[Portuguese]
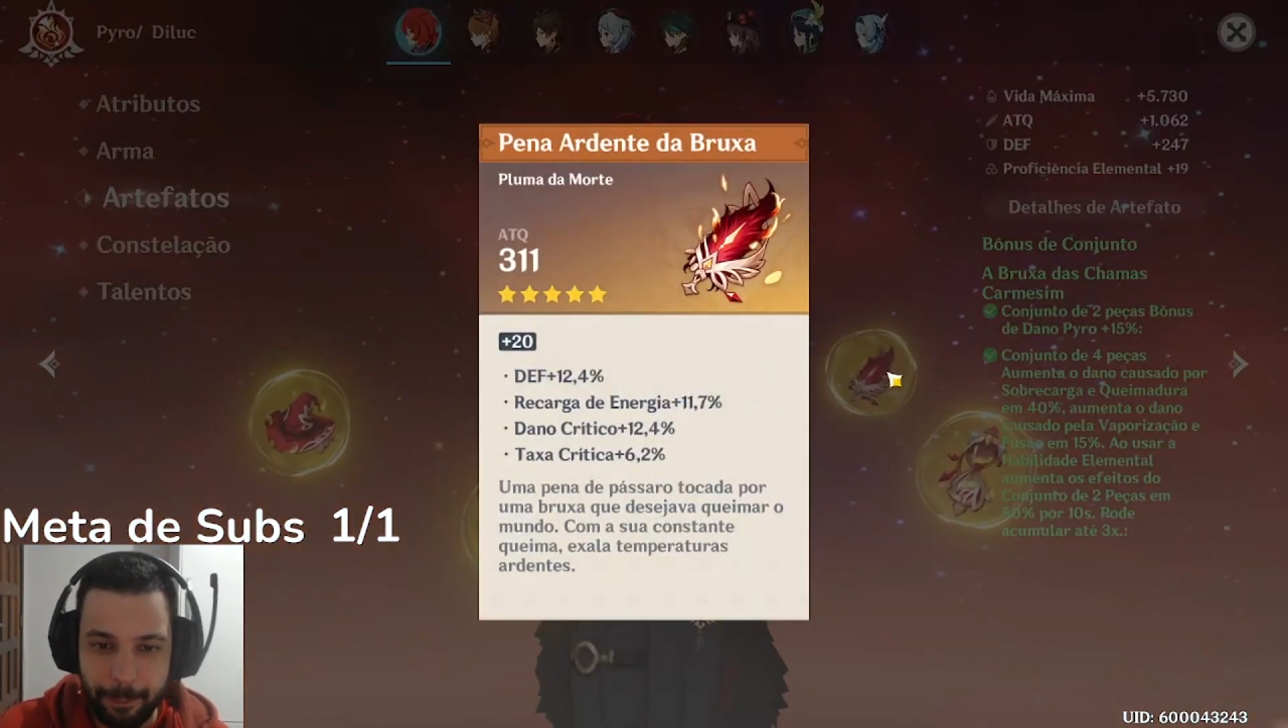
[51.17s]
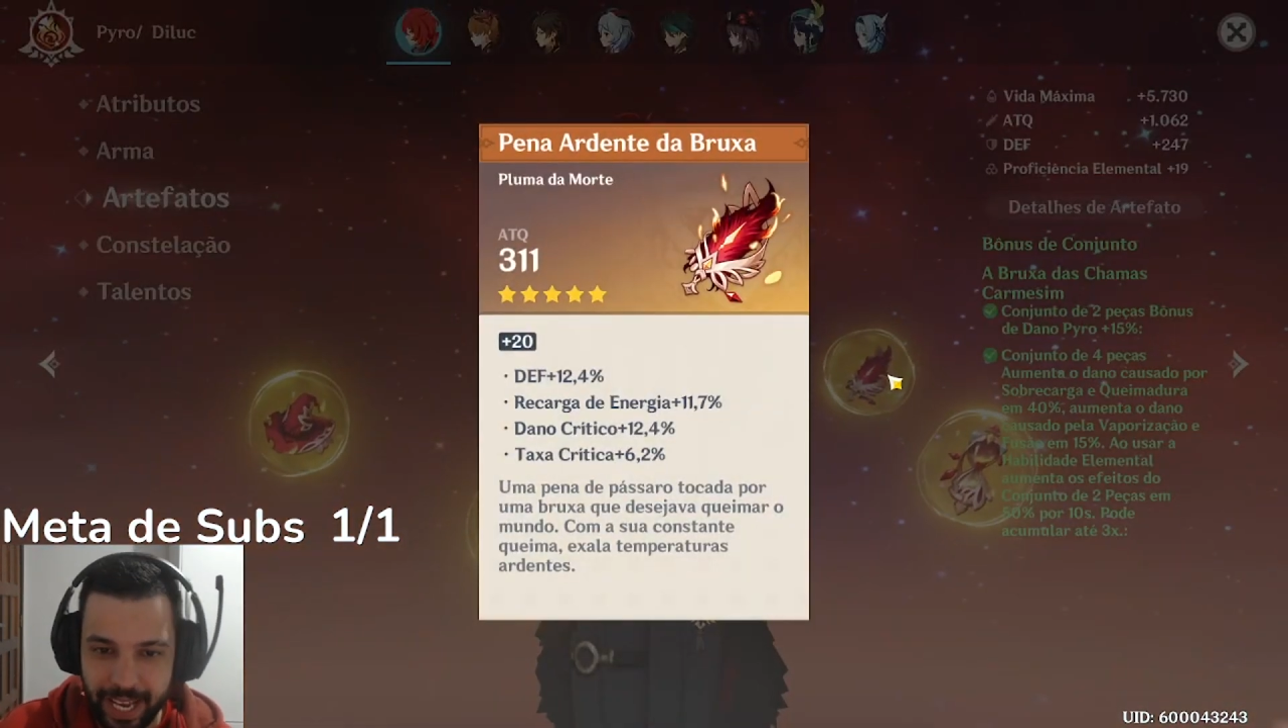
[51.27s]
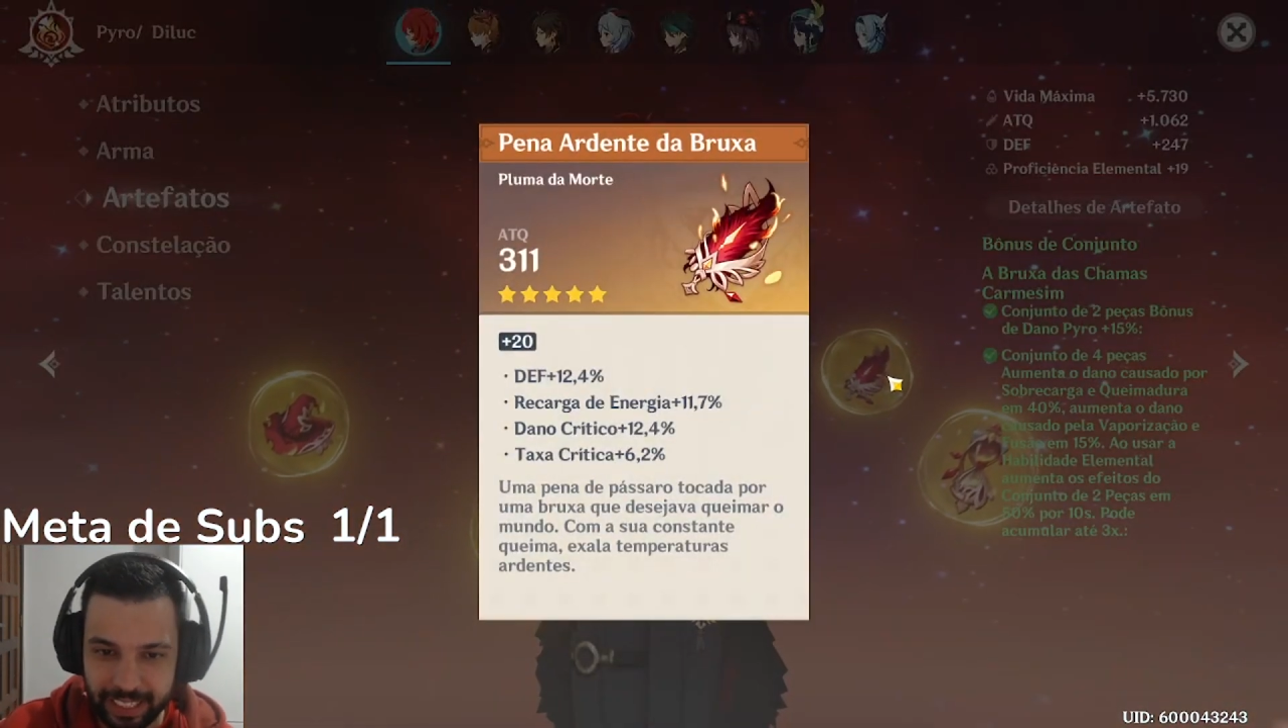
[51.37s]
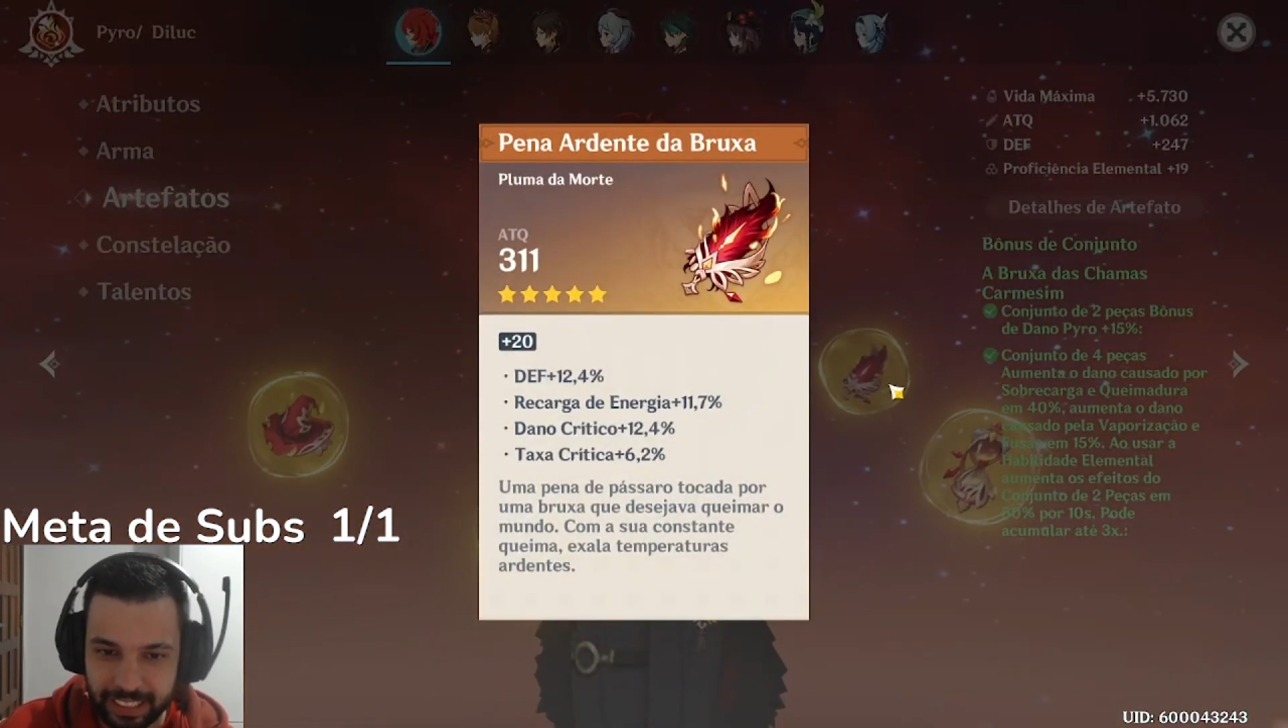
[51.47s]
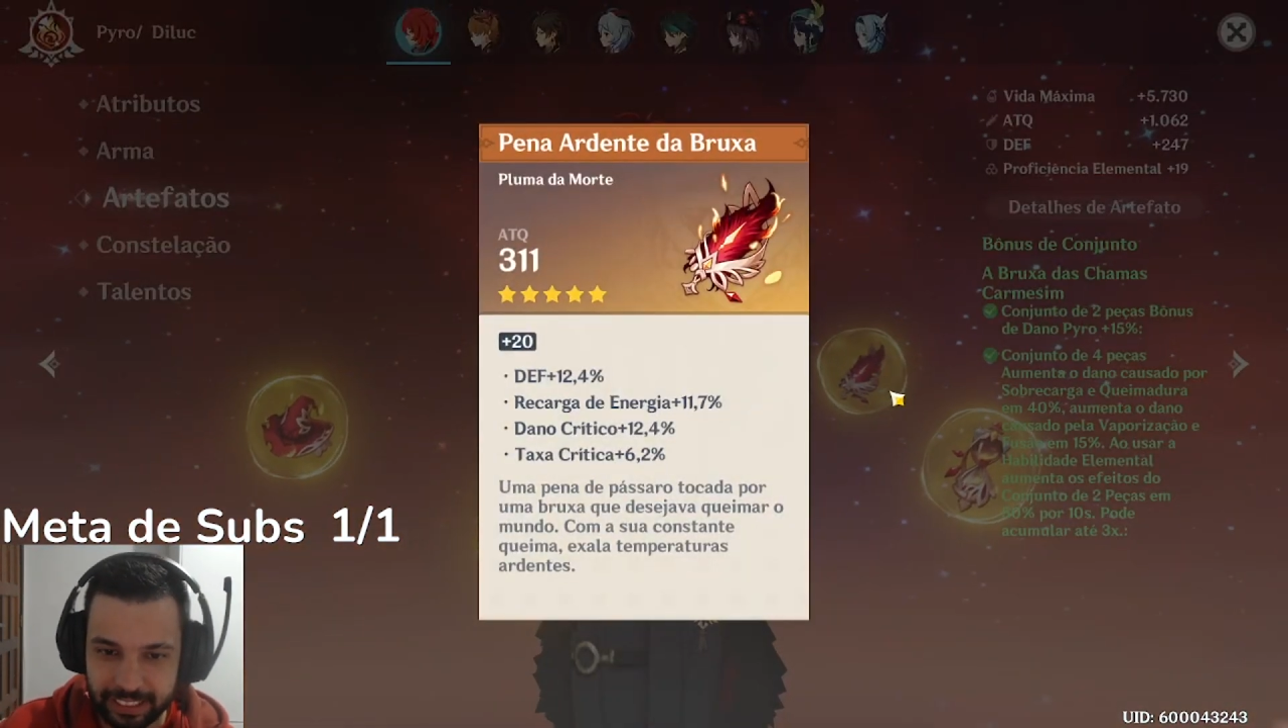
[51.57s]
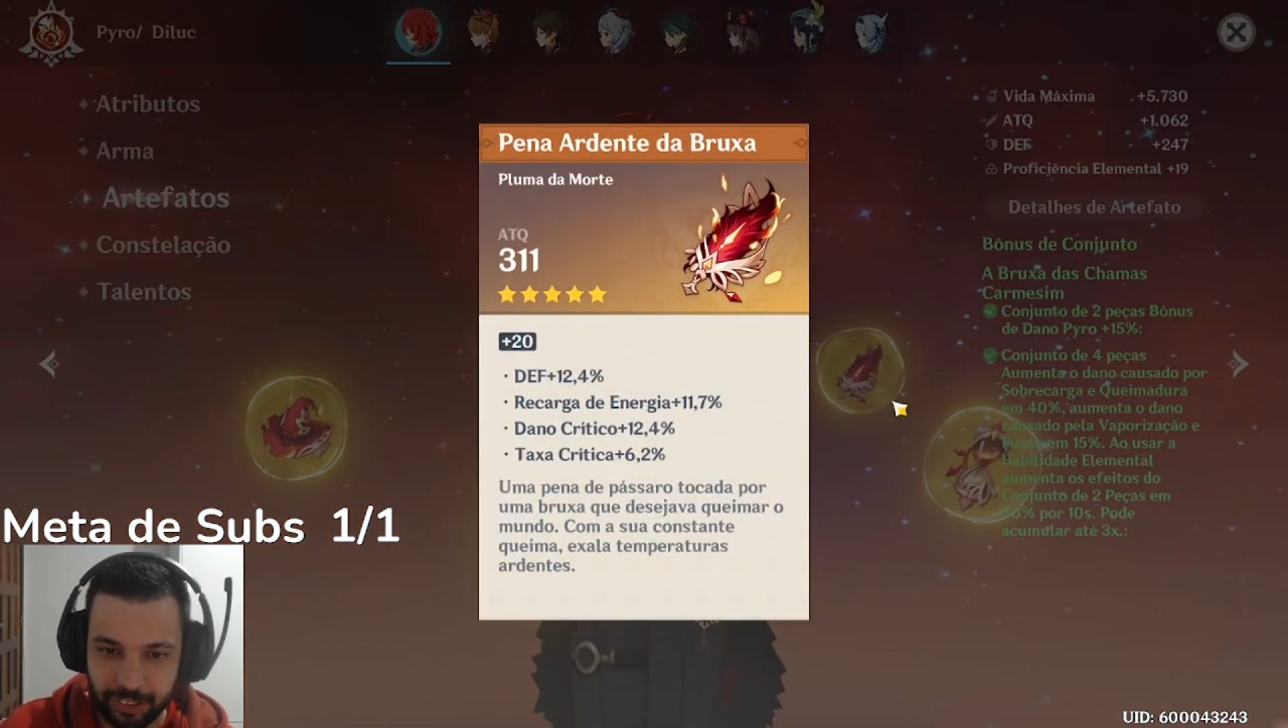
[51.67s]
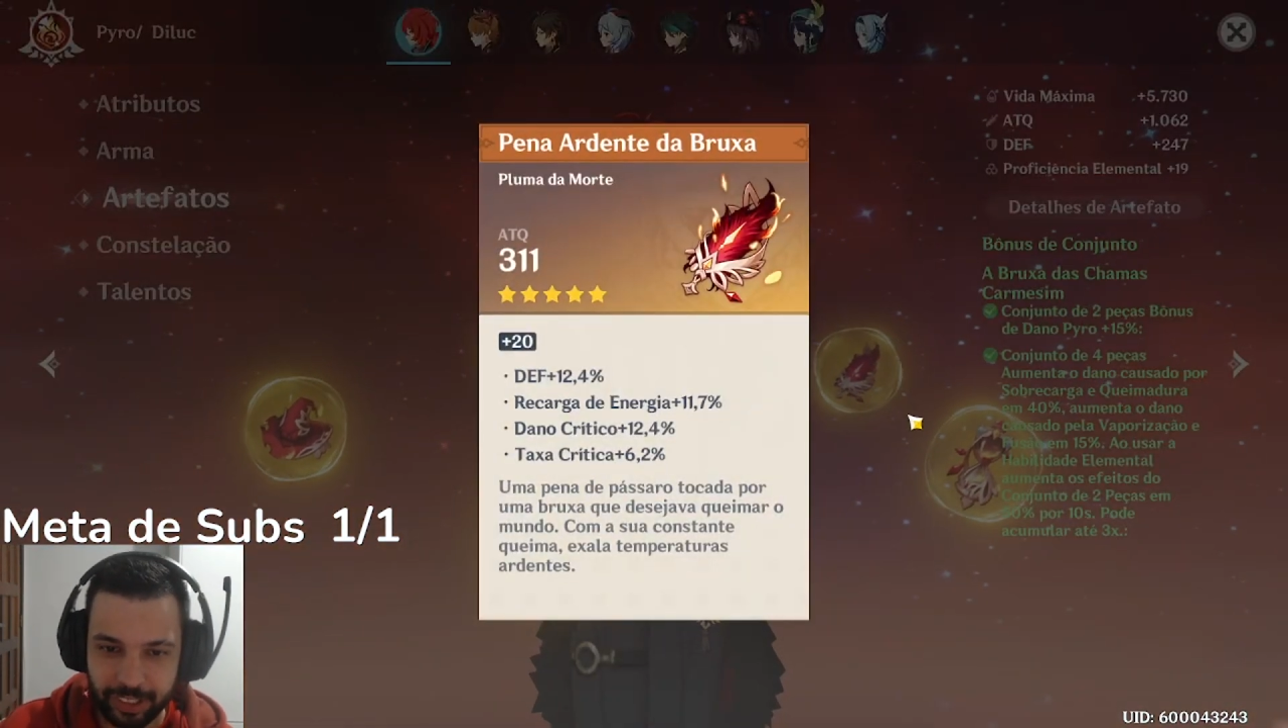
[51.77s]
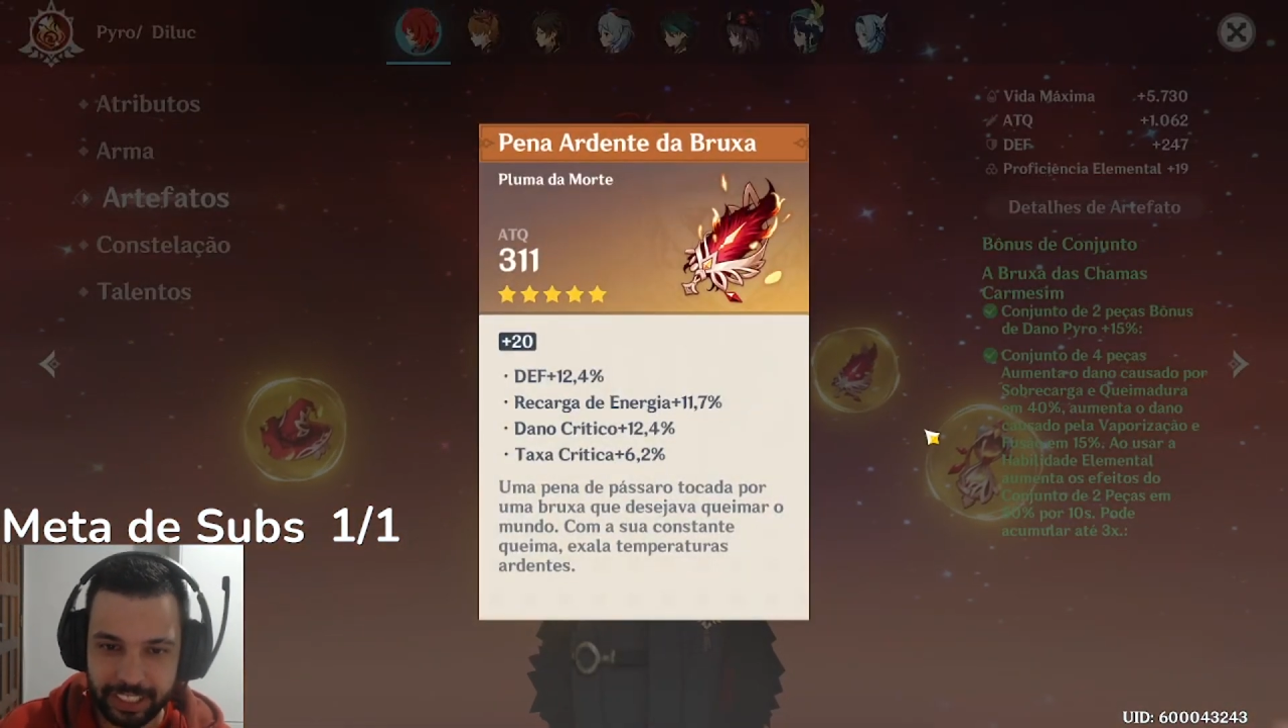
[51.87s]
Pena, dano